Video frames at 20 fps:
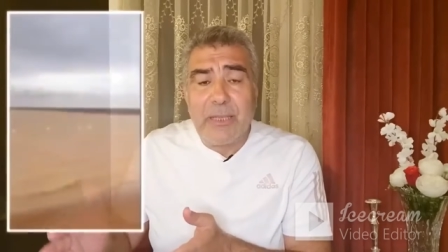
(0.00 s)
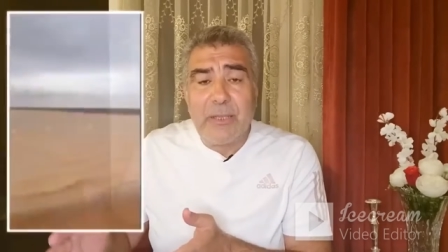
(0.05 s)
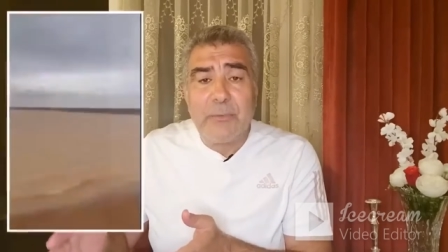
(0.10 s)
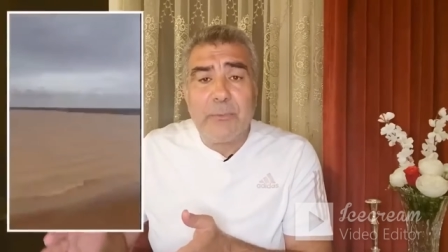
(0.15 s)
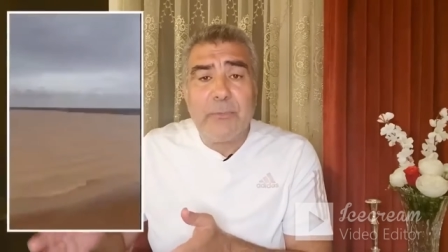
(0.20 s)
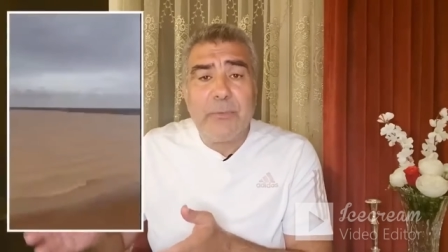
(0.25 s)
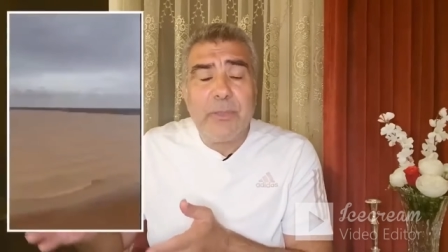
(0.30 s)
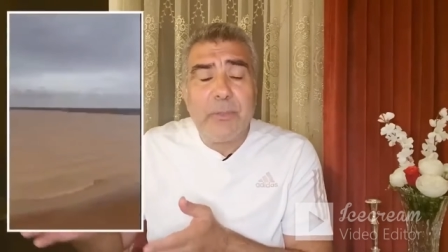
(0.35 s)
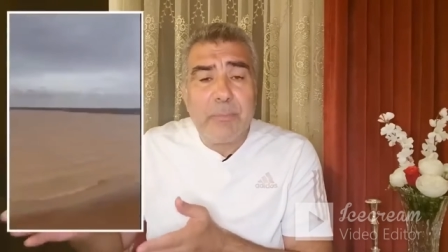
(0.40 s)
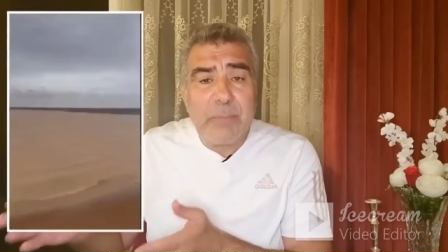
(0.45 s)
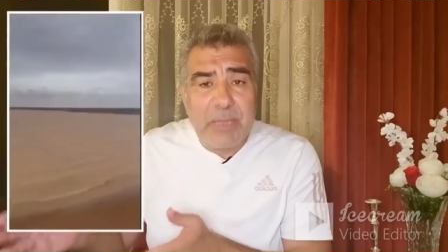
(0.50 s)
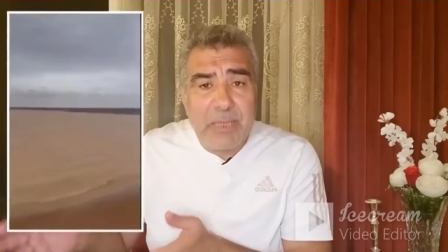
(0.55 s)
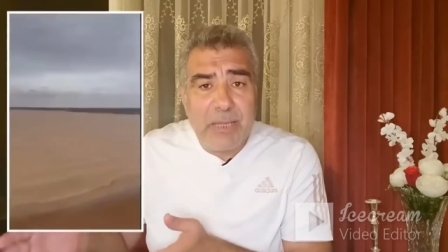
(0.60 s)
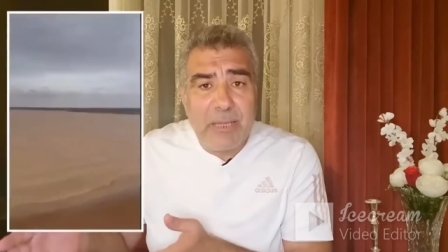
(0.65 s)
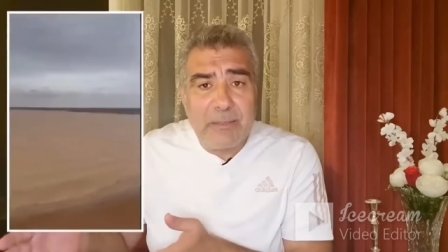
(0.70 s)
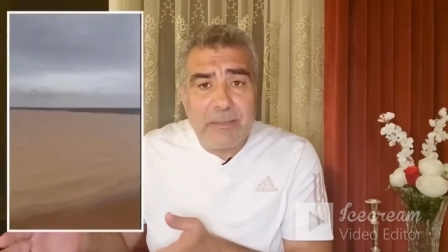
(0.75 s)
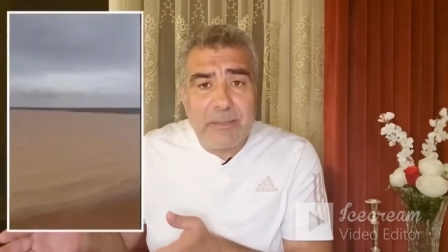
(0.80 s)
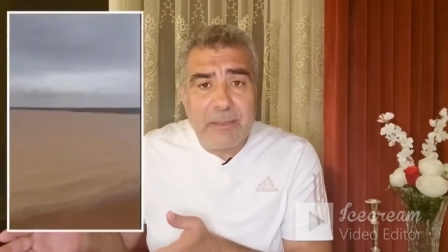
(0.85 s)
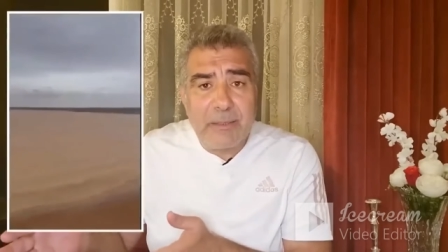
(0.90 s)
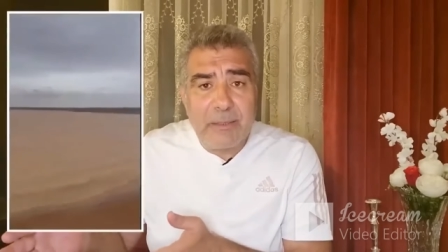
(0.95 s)
في
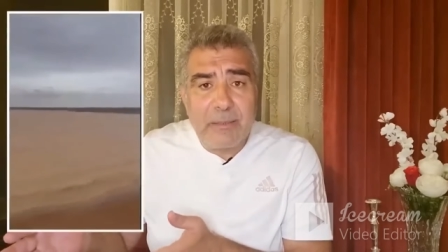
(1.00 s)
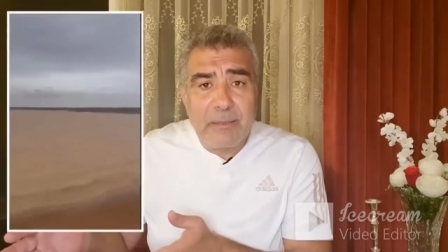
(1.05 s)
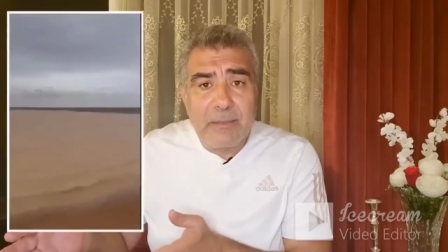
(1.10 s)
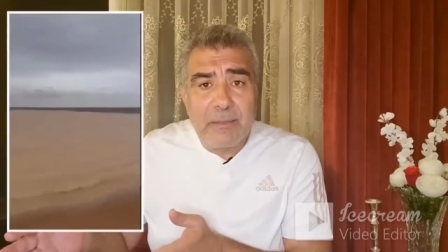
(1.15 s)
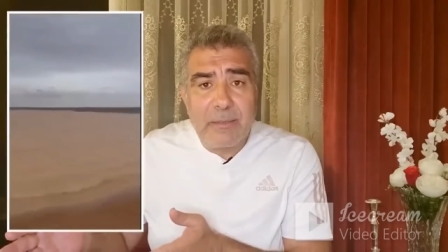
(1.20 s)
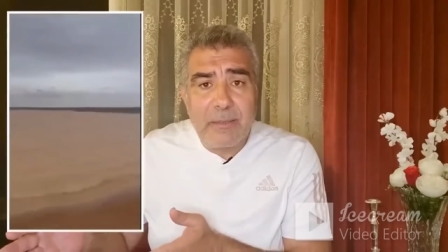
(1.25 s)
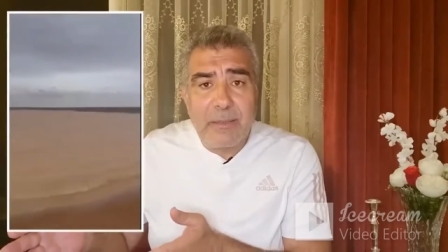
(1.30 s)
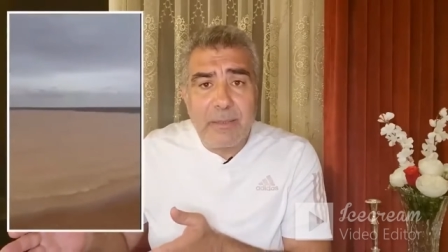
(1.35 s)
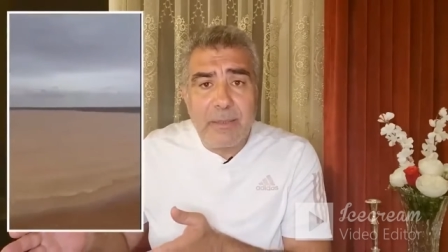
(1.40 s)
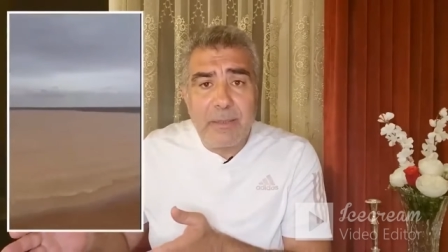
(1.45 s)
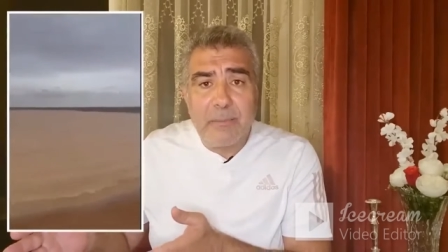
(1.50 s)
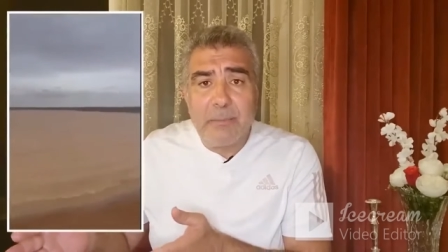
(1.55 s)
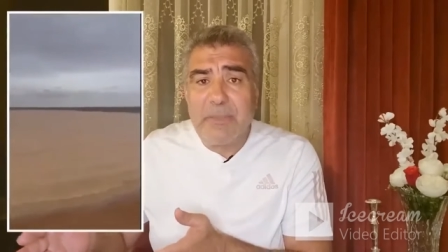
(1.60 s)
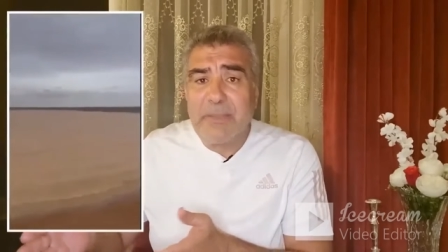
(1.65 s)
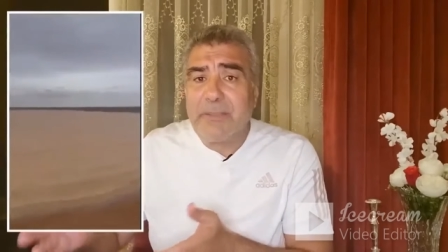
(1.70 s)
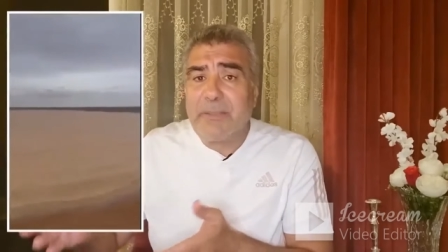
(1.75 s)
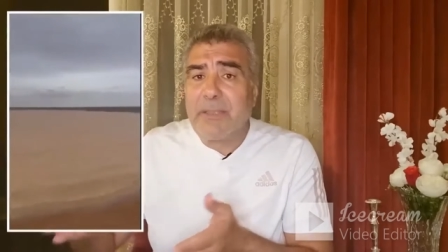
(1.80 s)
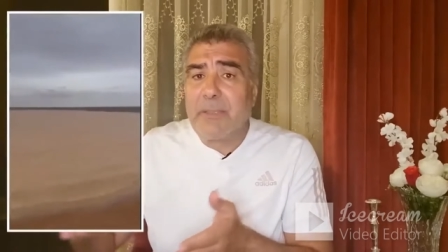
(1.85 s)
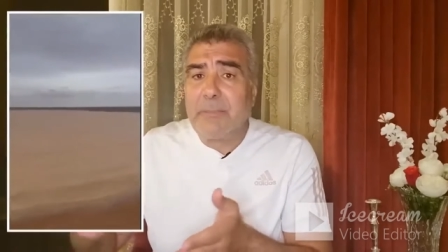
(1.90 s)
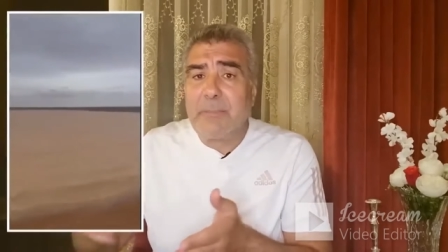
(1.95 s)
مناطق مثل